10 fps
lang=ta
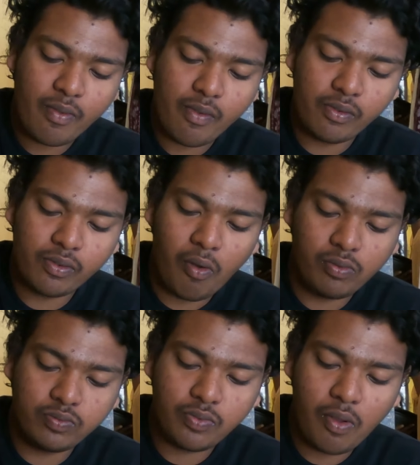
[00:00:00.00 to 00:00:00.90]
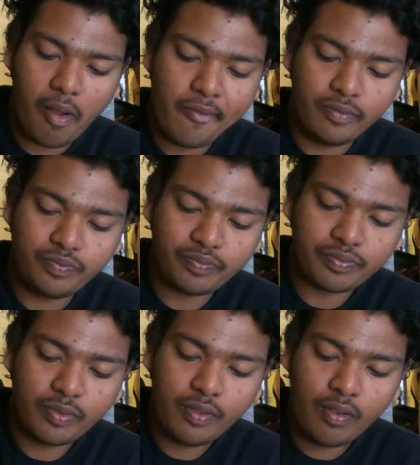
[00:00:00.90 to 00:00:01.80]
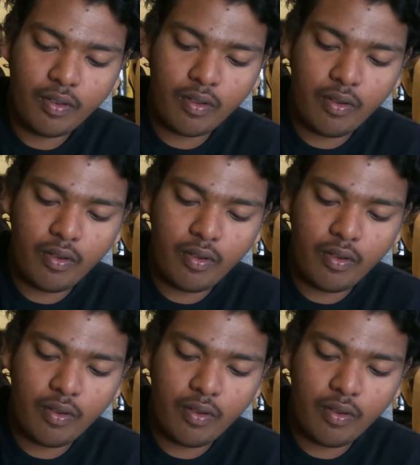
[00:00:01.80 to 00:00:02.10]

அதுக்கப்புறம் பார்த்திங்கன்னா சிக்கன் சிக்ஸ்டி ஃபைவ் வந்து